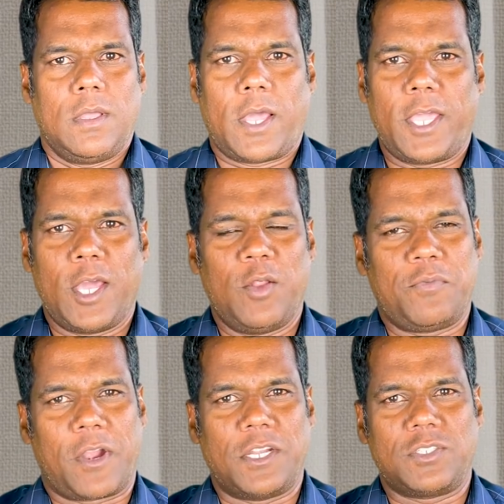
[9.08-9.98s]
ஹாய் ஹலோ
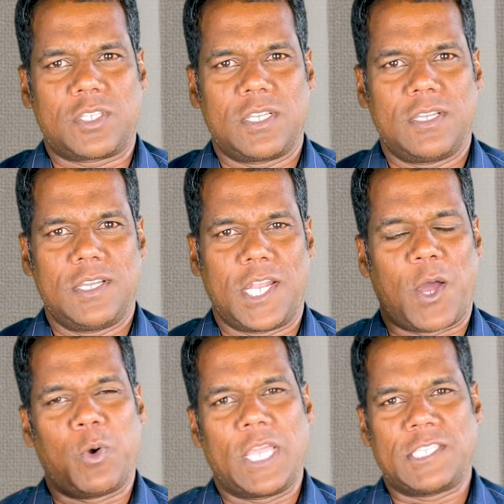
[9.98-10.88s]
ஃப்ரெண்ட்ஸ்
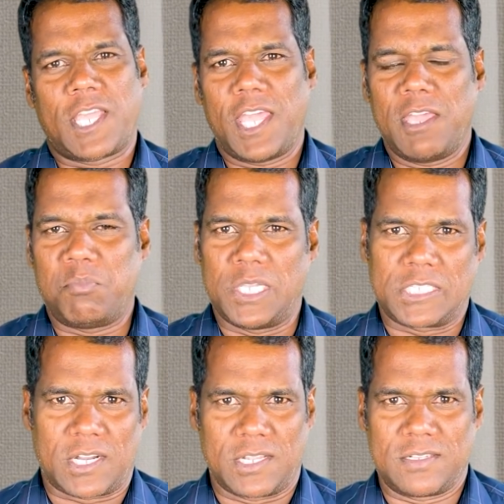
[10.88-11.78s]
நான் உங்கள் எஸ்கேஏ
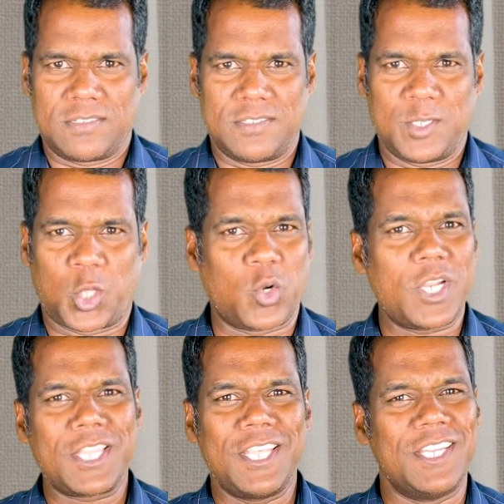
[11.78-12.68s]
பேசுகிறேன்
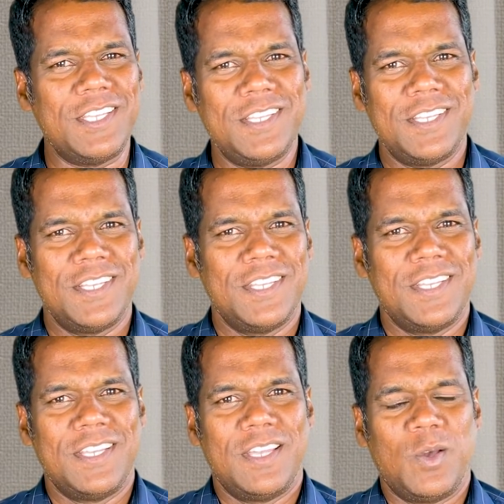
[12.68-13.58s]
தொடர்ந்து
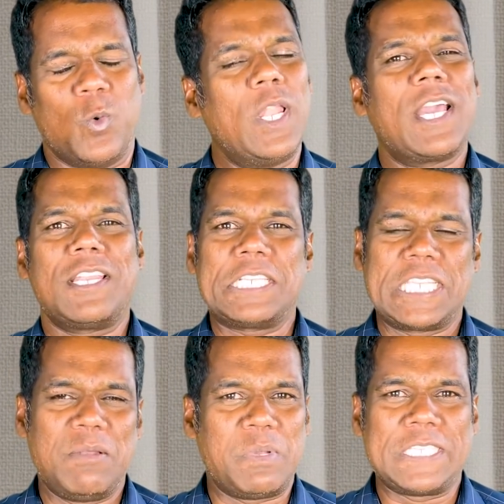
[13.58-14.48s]
உலக
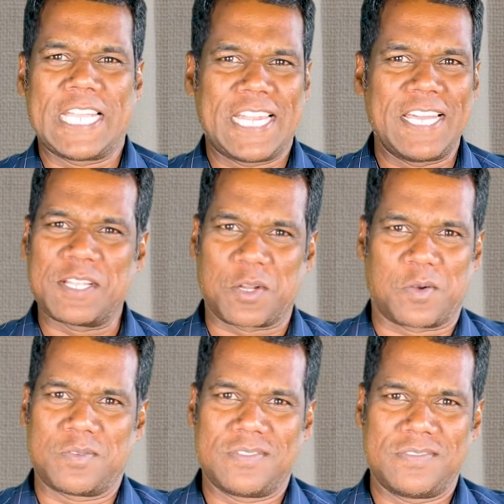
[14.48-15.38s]
அரசியல் பேசிக்கிட்டே
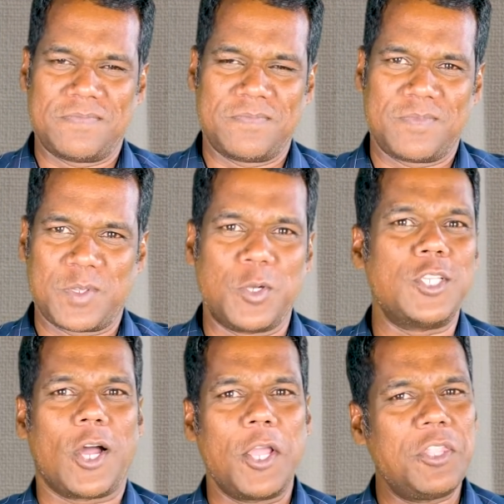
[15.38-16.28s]
இருக்கிறோம்
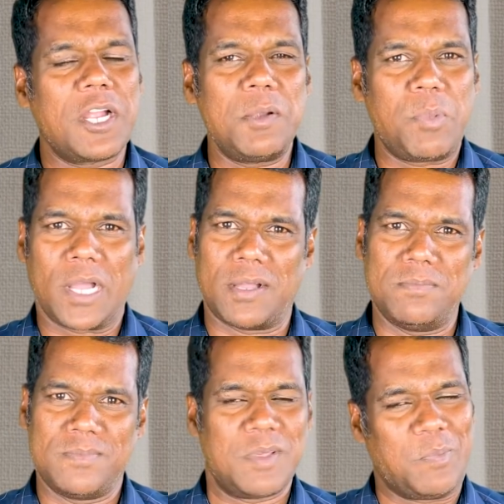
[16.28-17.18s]
கொஞ்சம் ஆயுதங்கள்
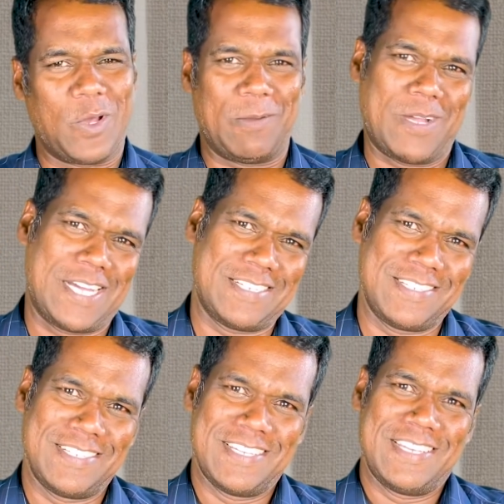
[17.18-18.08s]
பக்கம் போகலாமா
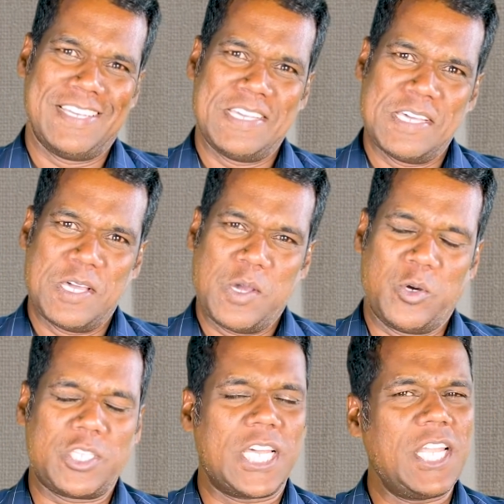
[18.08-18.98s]

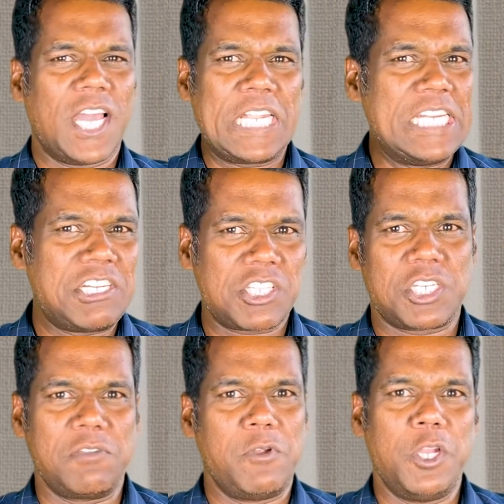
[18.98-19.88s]
ஒரு சரியான
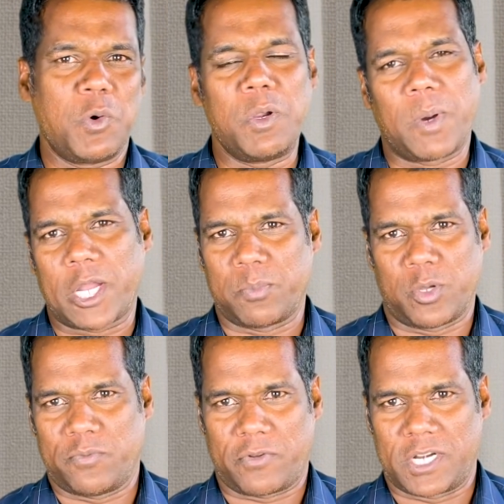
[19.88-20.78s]
இன்ட்ரெஸ்டிங் வீடியோ ஒன்று பார்க்க
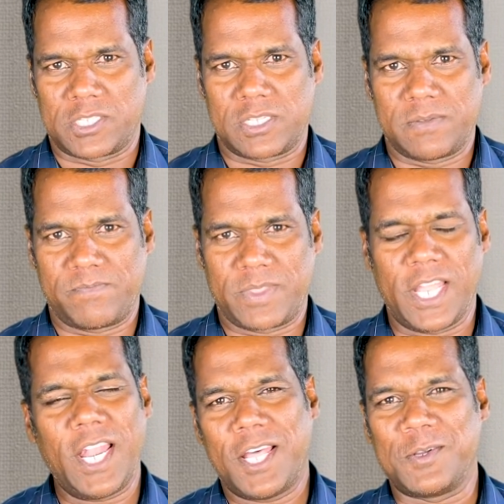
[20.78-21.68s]
போகிறோம் ஃப்ரெண்ட்ஸ்
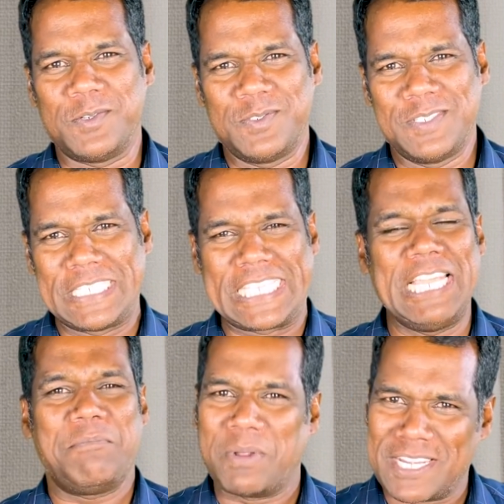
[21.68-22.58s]
எல்லாரும்
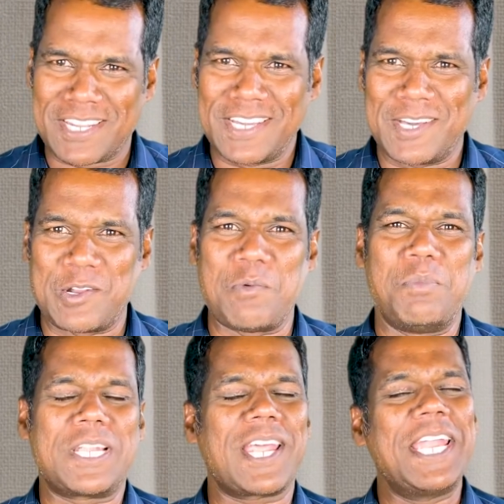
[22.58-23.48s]
சீட் பெல்ட்டை
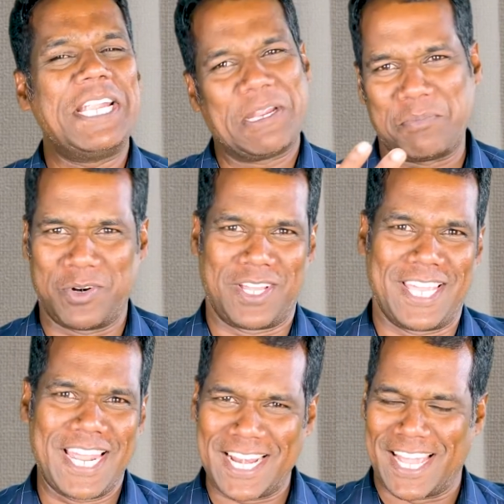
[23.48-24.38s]
ரொம்ப டைட்டாக
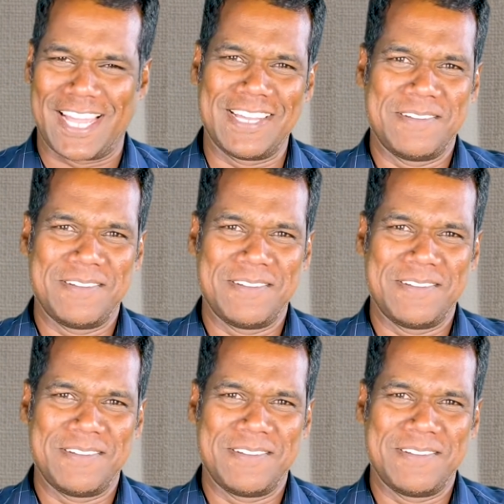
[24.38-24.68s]
போடுங்க ஏன்னா